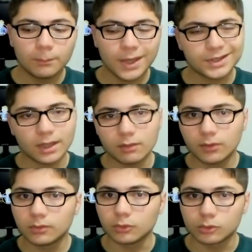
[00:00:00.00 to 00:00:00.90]
5 ee, tane
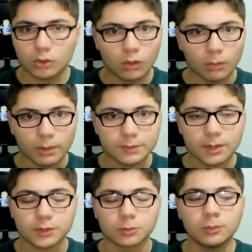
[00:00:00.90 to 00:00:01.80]
falan olur. Çok olmaz
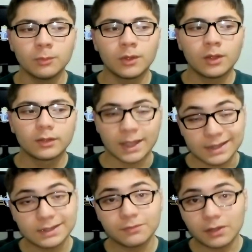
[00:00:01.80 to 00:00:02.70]
maksimum.
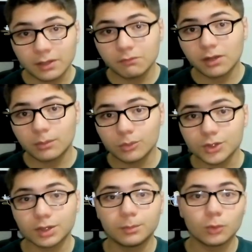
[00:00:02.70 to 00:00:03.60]
Testi falan var bu
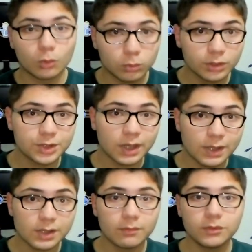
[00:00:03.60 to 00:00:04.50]
işlemin. Okulda
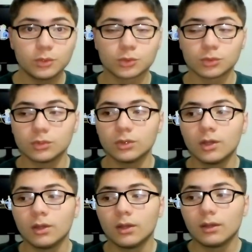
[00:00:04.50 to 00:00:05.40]
çekeceğim videosunu.
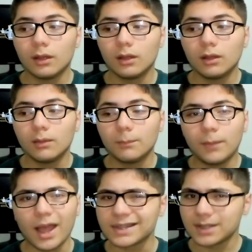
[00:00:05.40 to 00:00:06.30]
Ee,
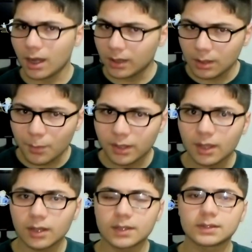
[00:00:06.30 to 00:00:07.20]
Baya sergilemek
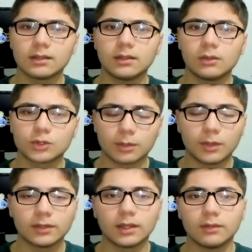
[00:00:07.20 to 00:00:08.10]
gerekirse o
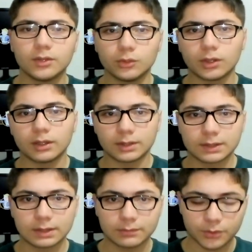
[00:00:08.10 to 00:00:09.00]
zaman da videolar
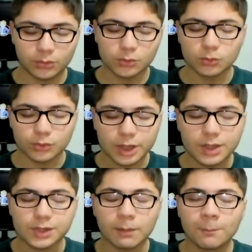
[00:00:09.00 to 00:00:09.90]
videosunu
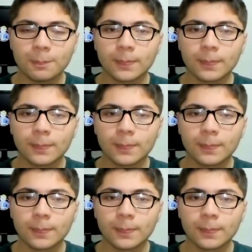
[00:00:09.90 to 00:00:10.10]
çekeceğim.